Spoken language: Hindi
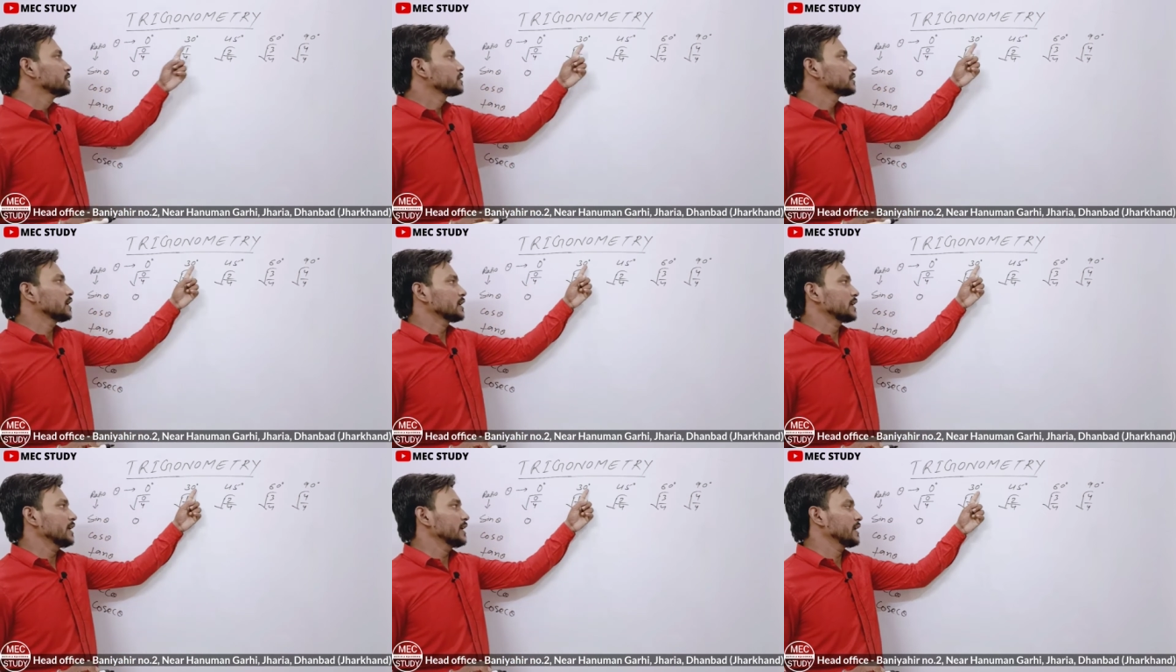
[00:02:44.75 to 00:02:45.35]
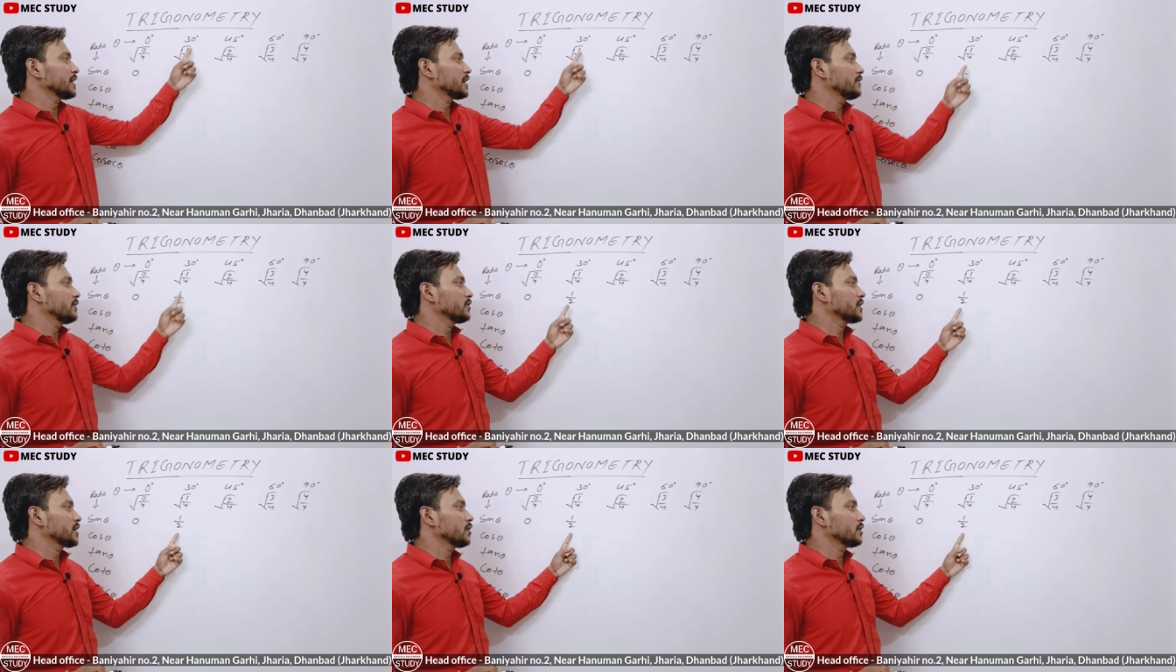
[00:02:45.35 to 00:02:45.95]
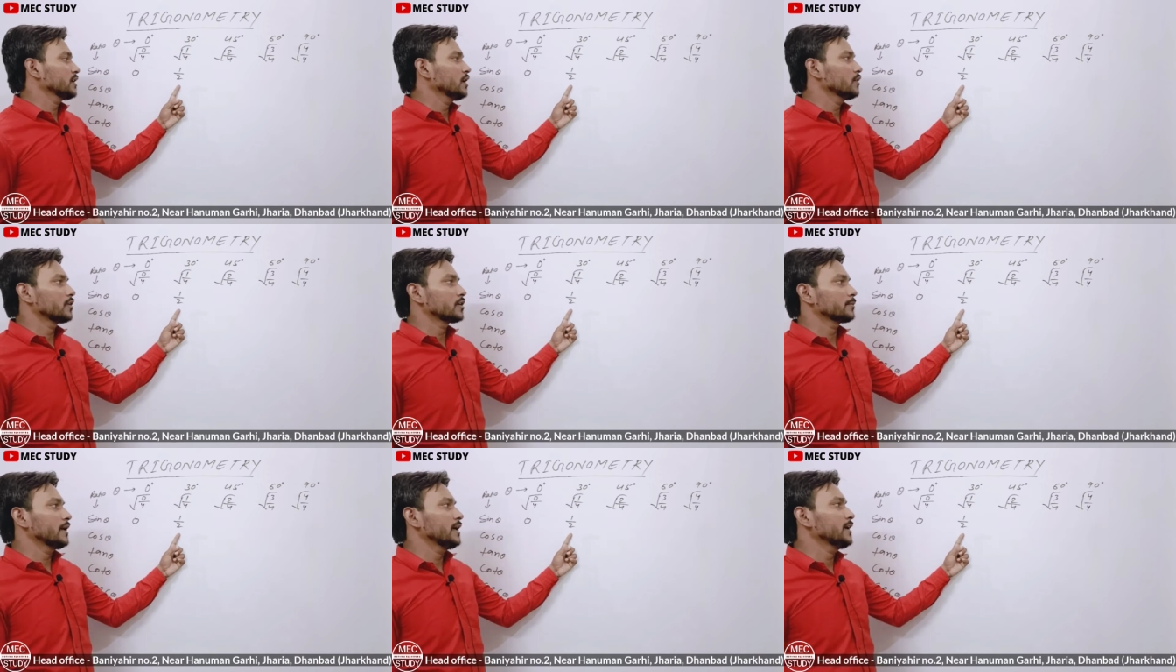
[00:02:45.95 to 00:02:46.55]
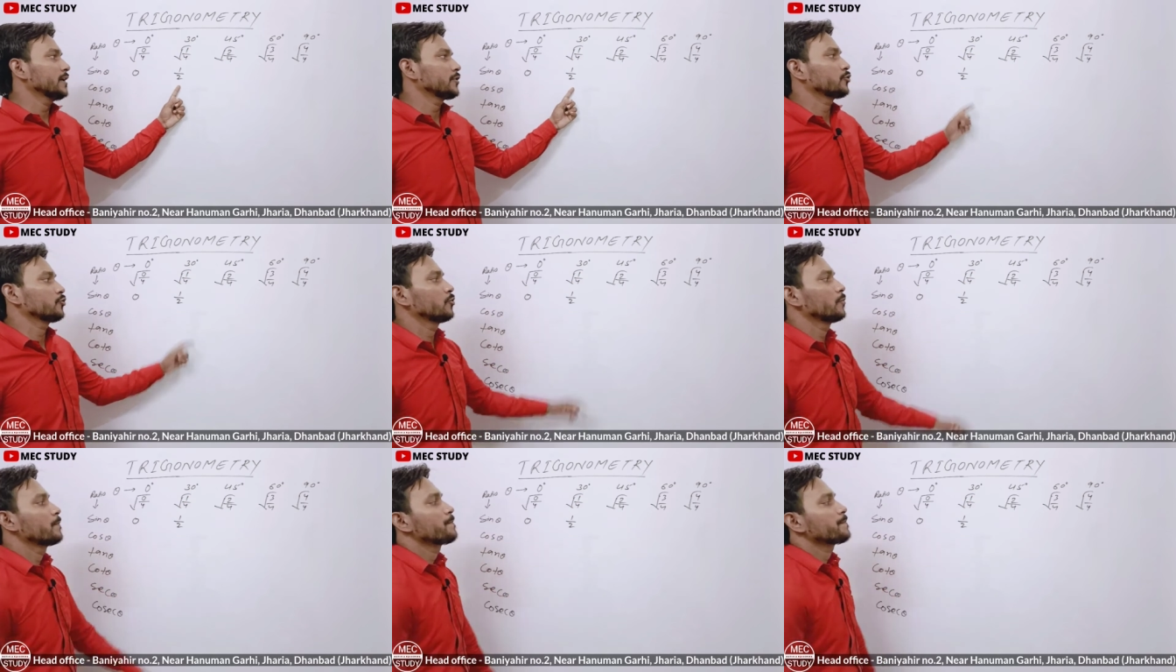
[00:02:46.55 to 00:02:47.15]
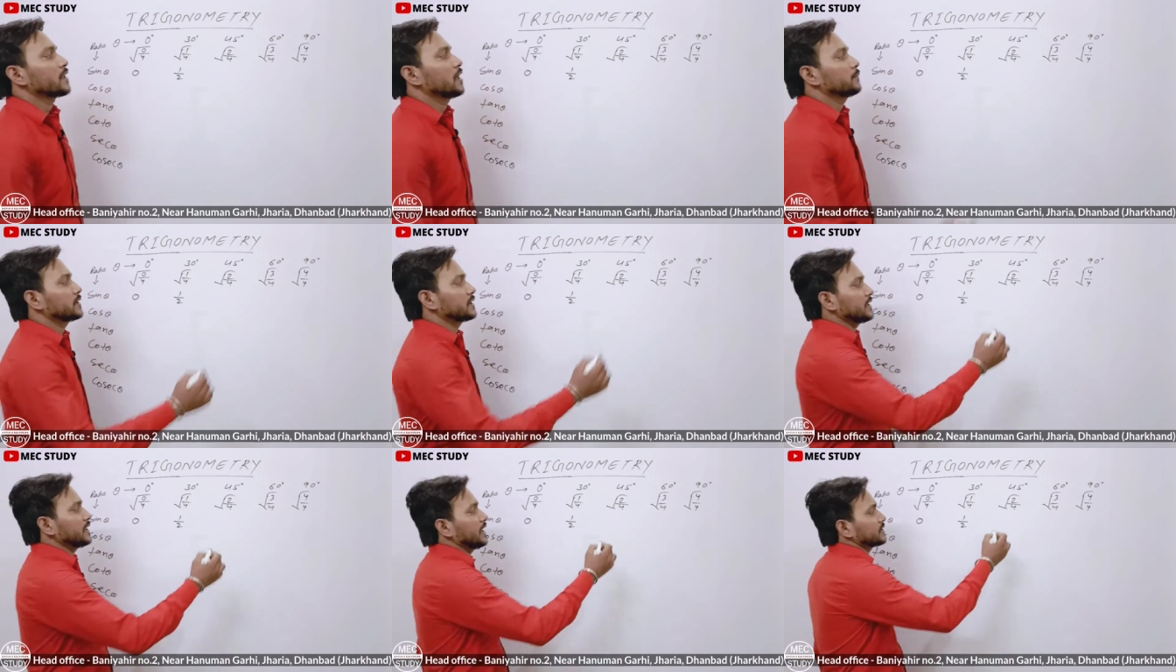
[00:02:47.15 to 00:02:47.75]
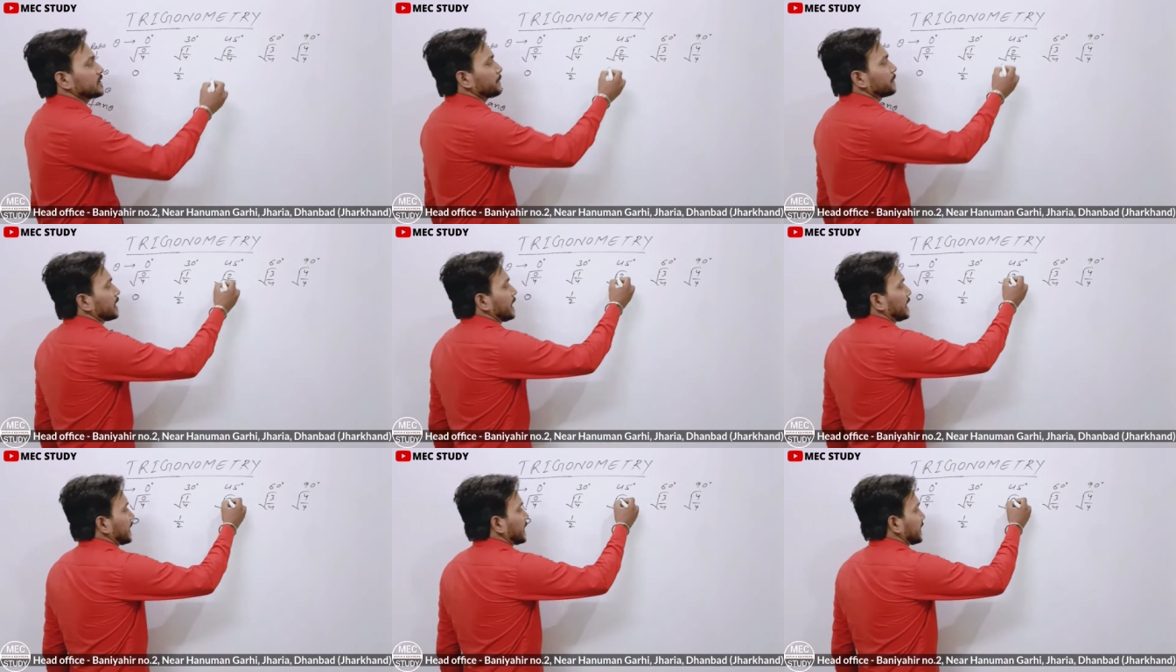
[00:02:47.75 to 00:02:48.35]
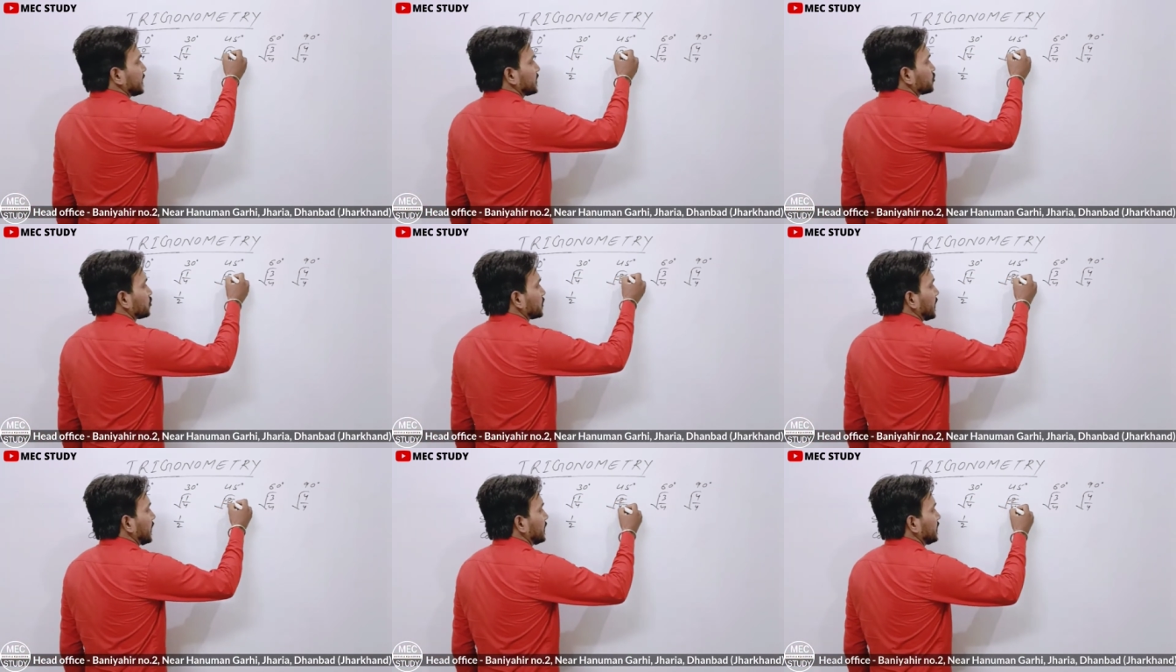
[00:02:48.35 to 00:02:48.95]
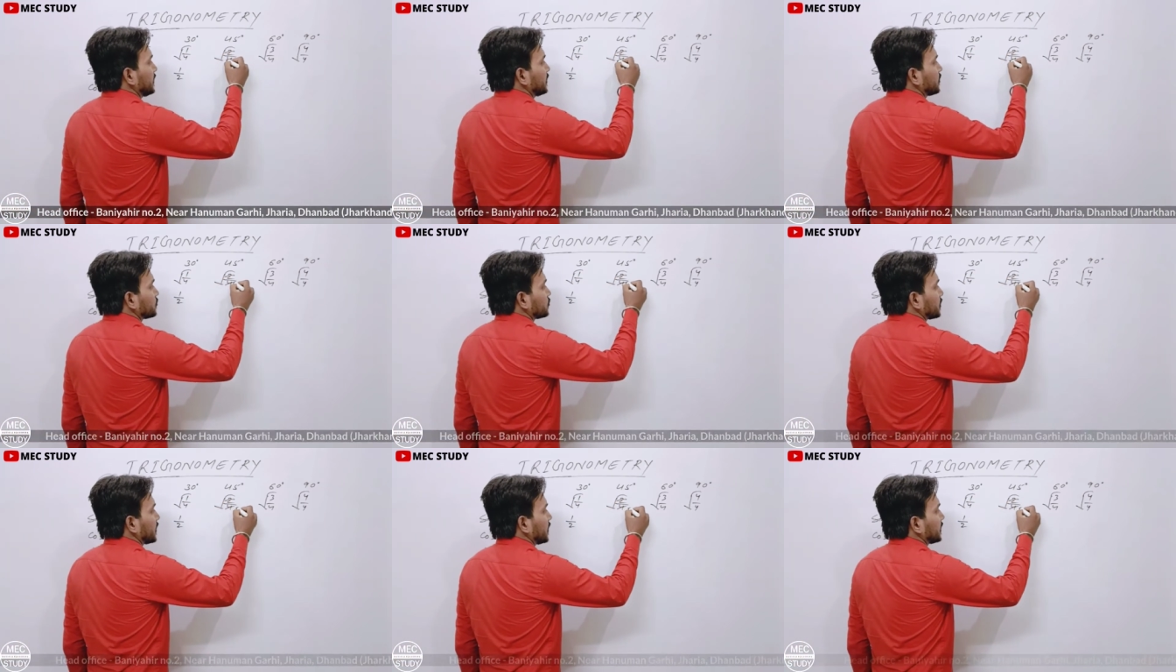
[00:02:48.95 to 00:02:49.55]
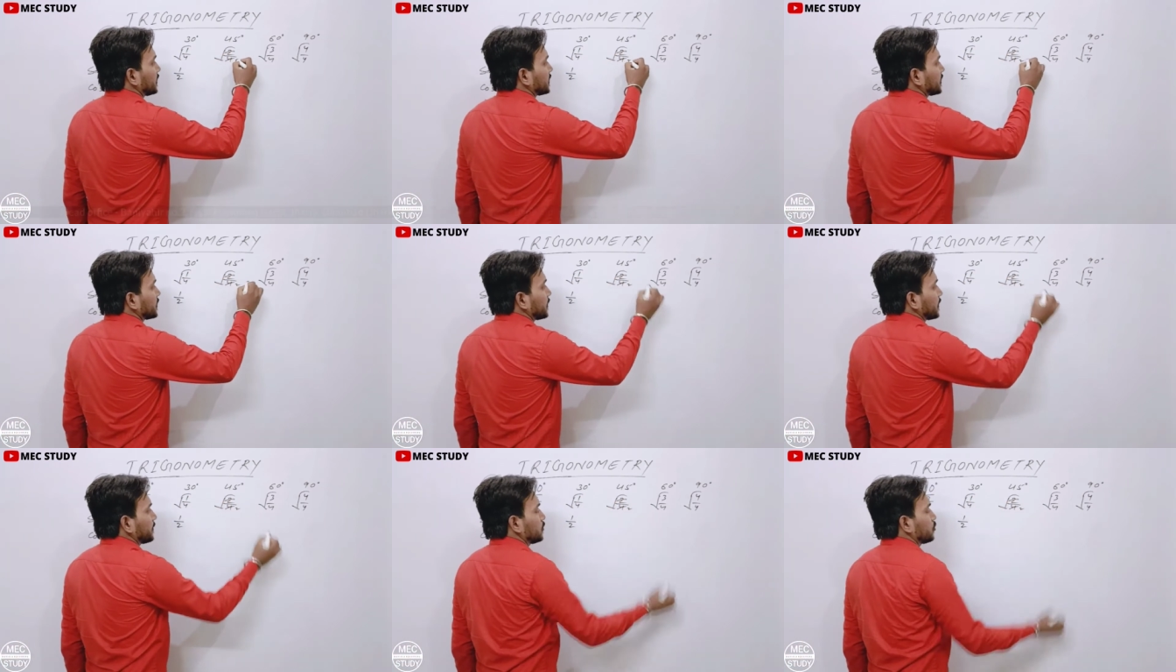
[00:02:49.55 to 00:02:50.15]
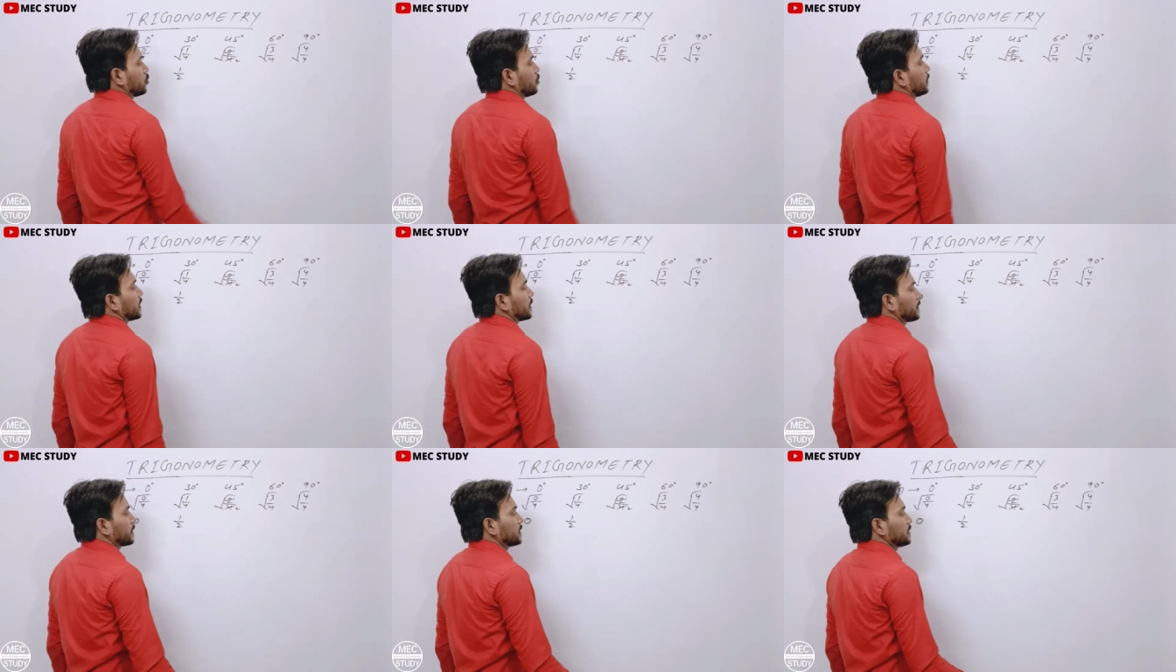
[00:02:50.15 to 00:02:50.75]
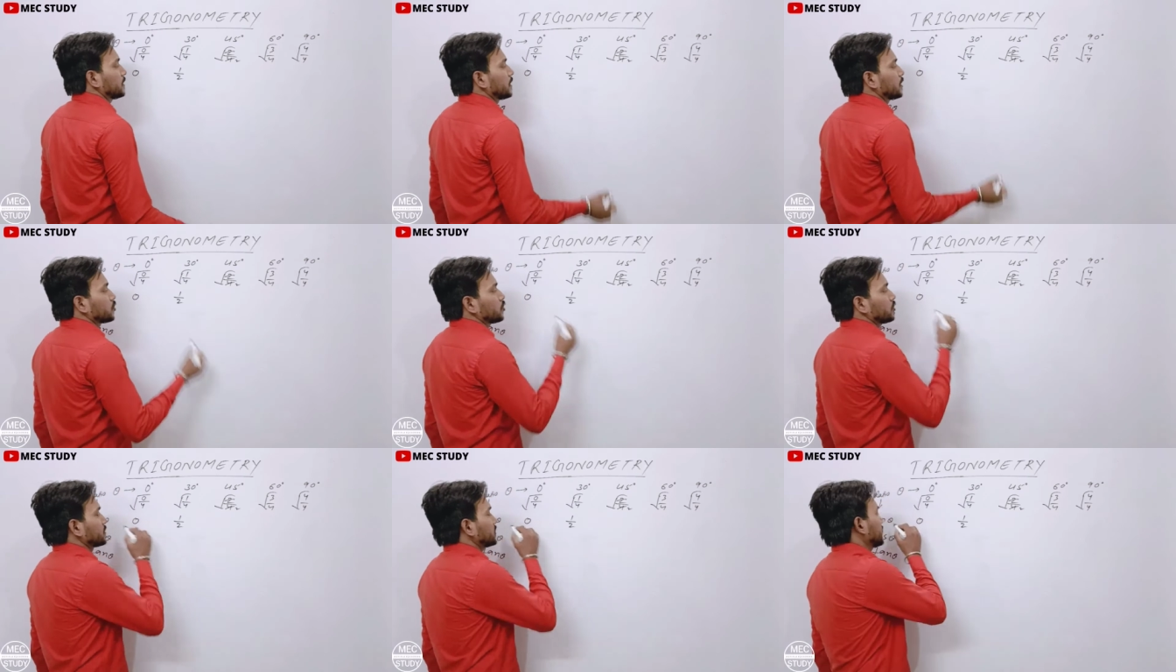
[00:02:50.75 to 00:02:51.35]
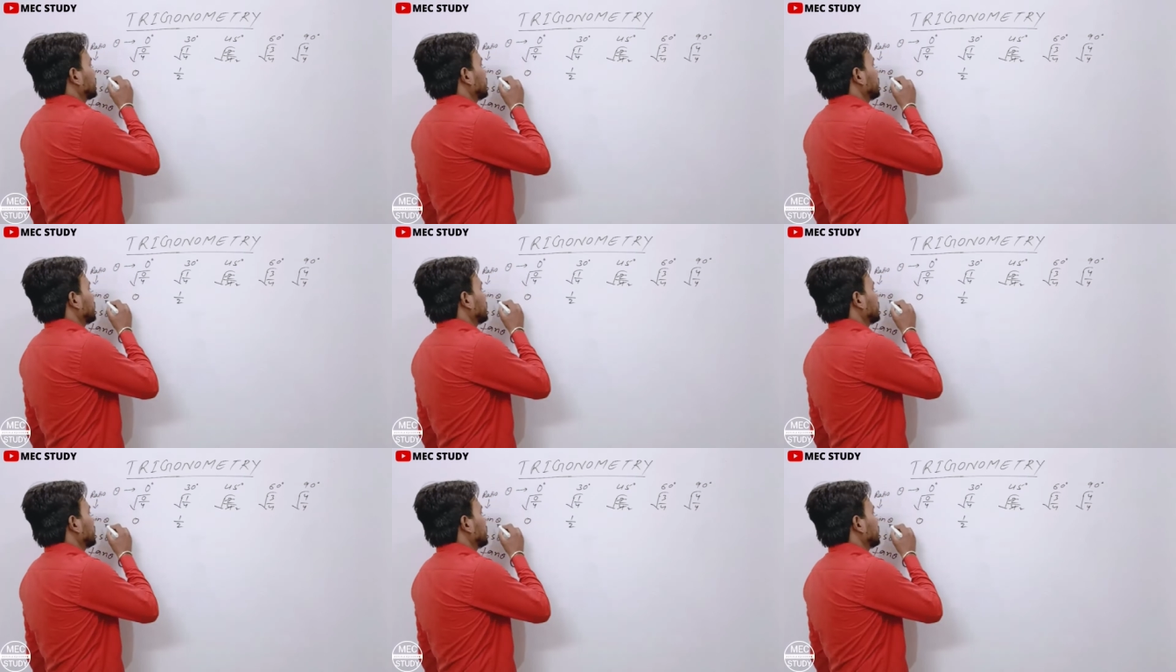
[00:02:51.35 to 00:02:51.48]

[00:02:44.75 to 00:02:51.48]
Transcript: थर्टी डिग्री का वैल्यू क्या हो गया वन बाई टू अब देखिए यहाँ से आप काटेंगे इसको काट दिए और इसको काट दिए कितने बार में दो बार में तो इसका क्या